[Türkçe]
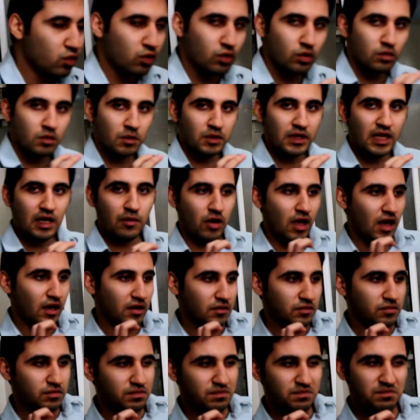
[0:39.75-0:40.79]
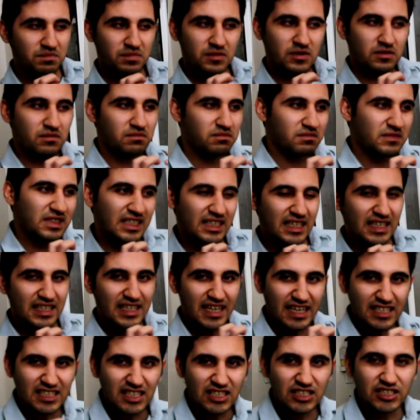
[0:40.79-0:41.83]
durdum bir de böyle yani
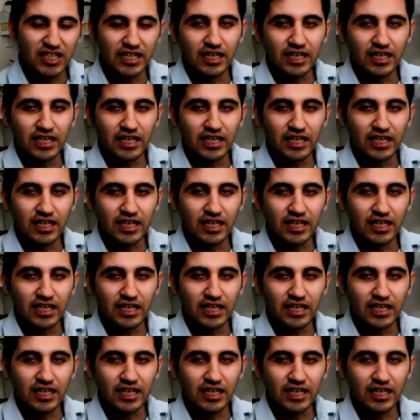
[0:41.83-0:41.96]
geçiş